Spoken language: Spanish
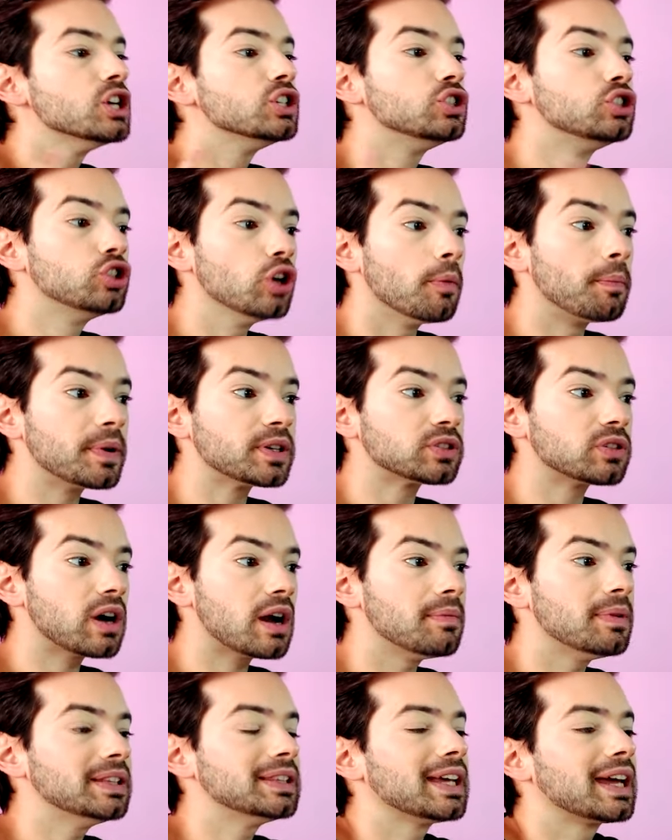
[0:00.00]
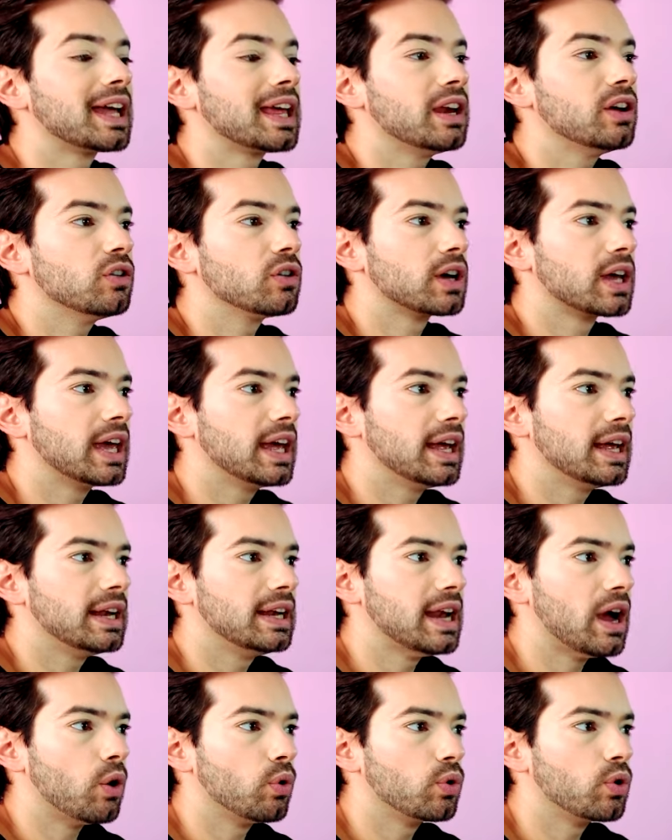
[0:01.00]
Yo personalmente creo que
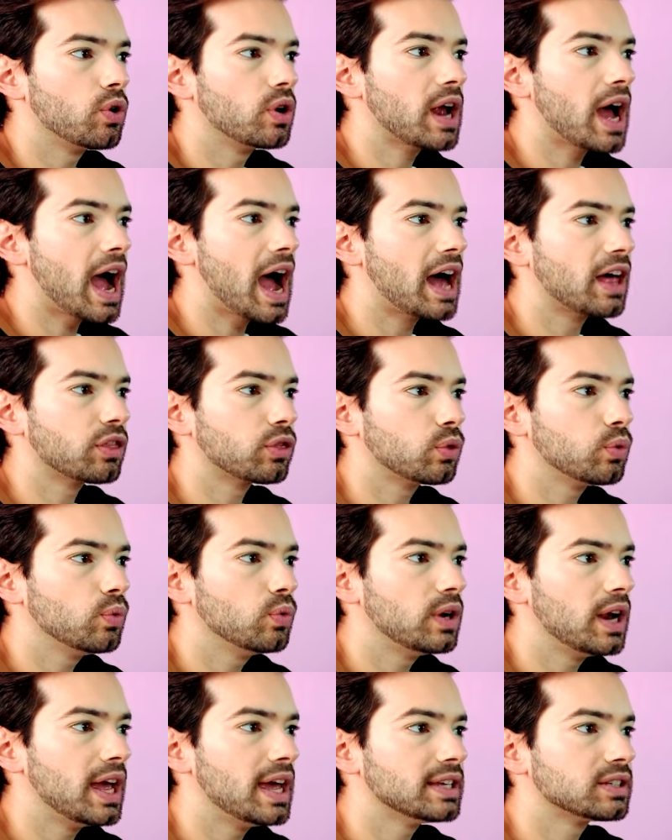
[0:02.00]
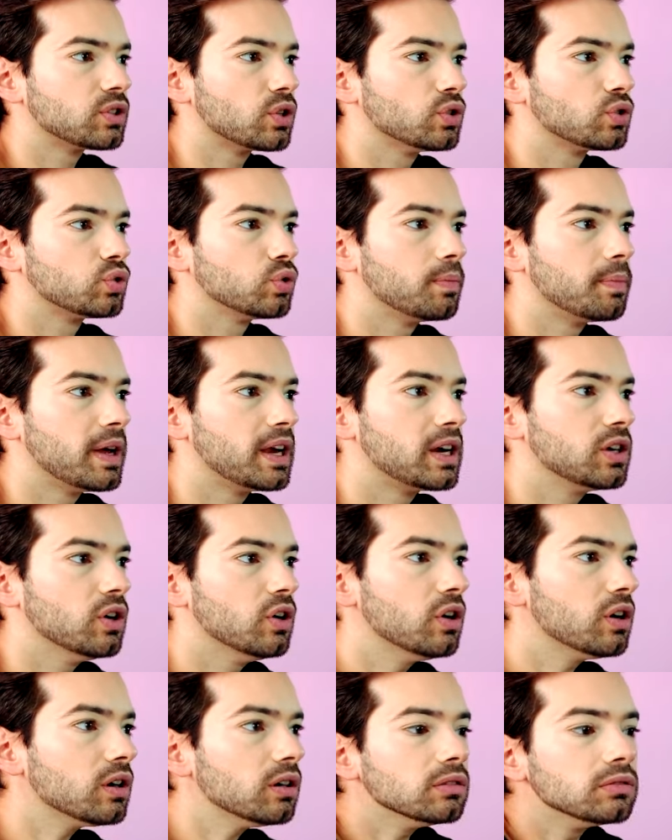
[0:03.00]
la Aurora azul es
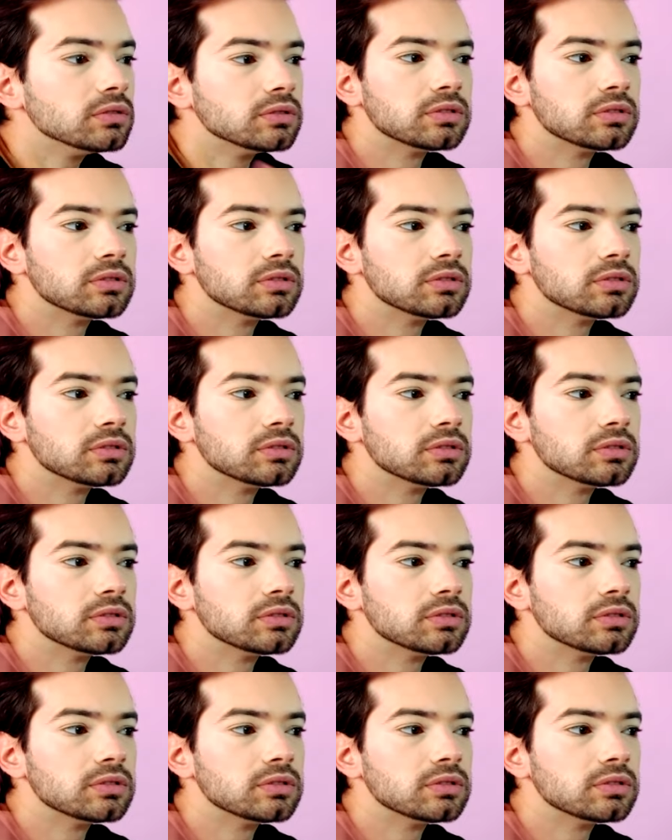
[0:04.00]
superior